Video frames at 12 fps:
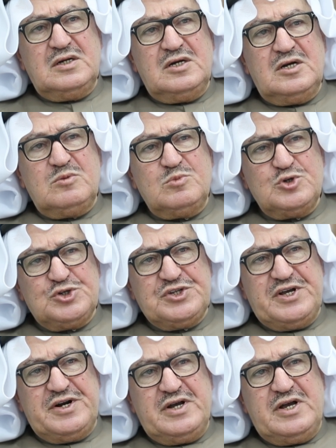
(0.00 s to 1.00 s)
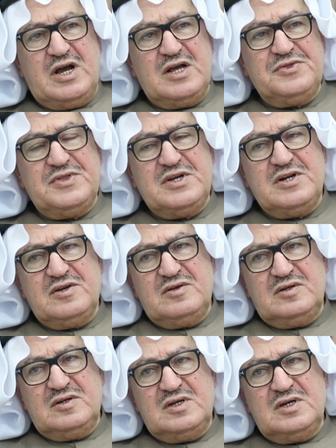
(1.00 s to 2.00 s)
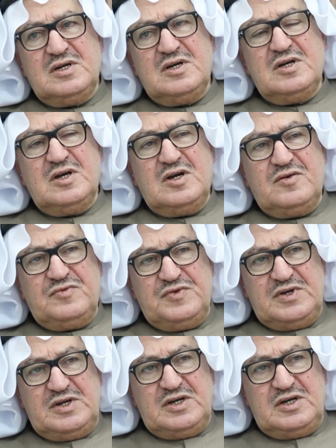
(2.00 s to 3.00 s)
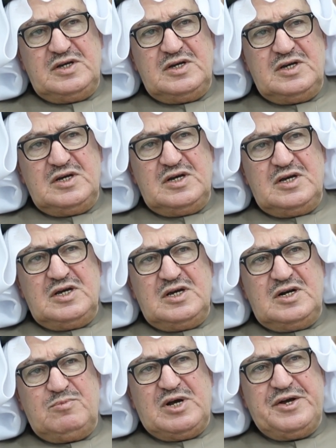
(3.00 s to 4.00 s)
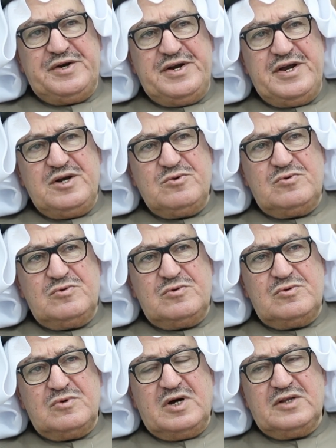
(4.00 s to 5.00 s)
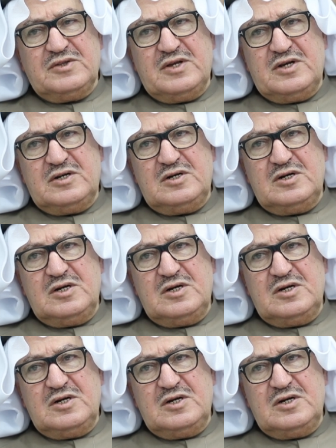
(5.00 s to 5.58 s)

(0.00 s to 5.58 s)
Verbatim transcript: آه، مشتركة عندنا آه، في البحرين وقطر